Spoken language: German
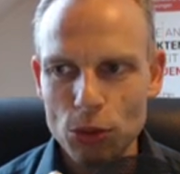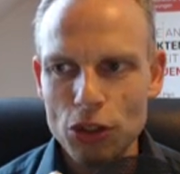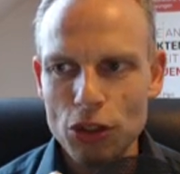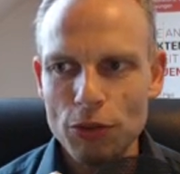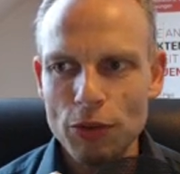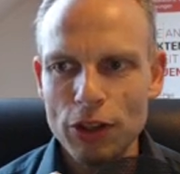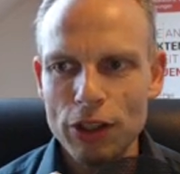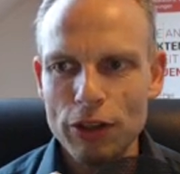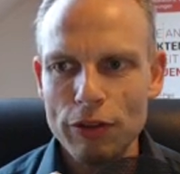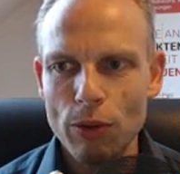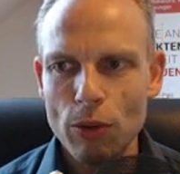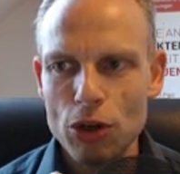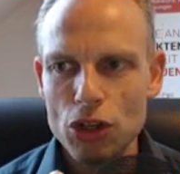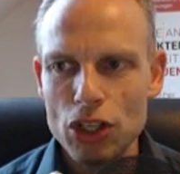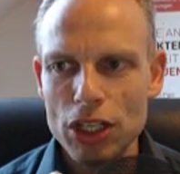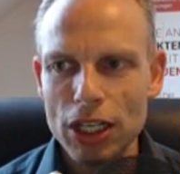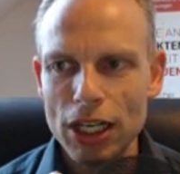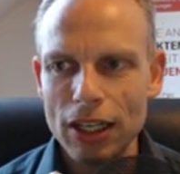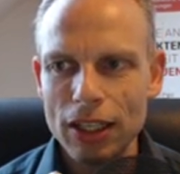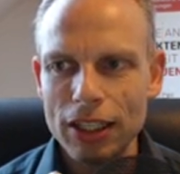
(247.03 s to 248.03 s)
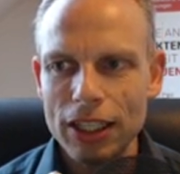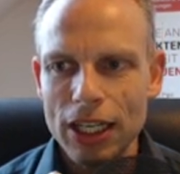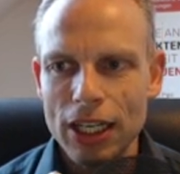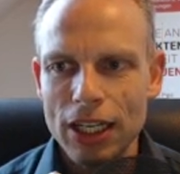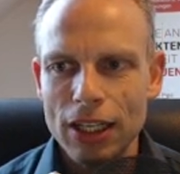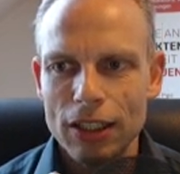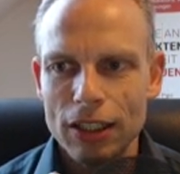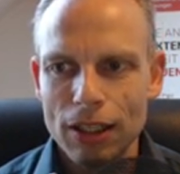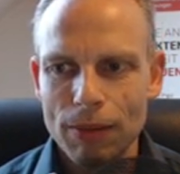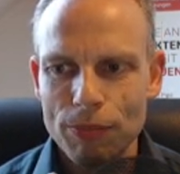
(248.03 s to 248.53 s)
Und ich würde vorschlagen,
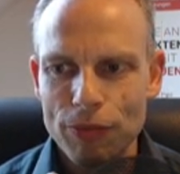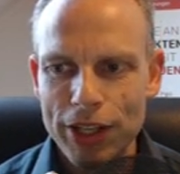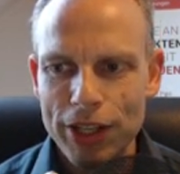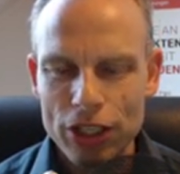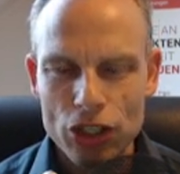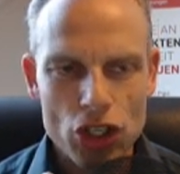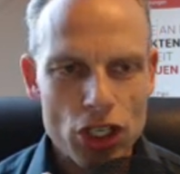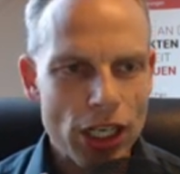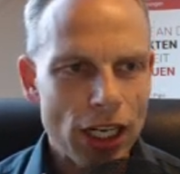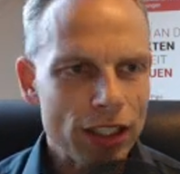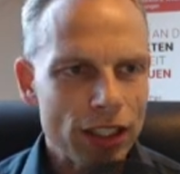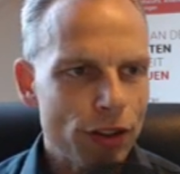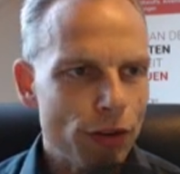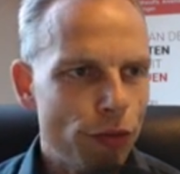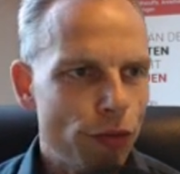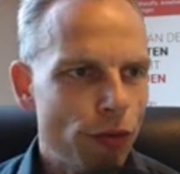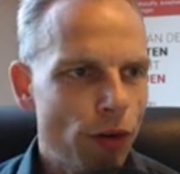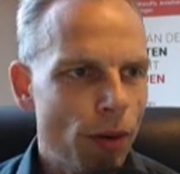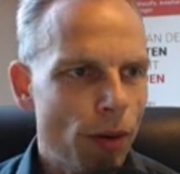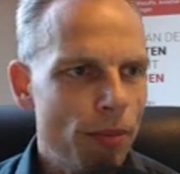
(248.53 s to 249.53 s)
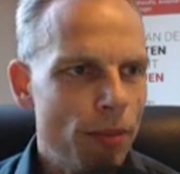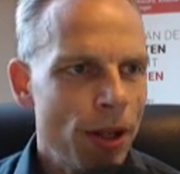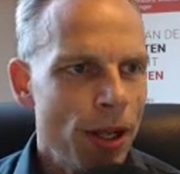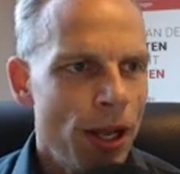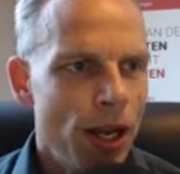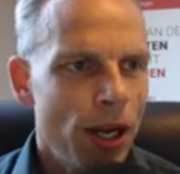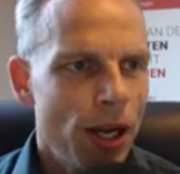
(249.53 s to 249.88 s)
ähm, der Chart vom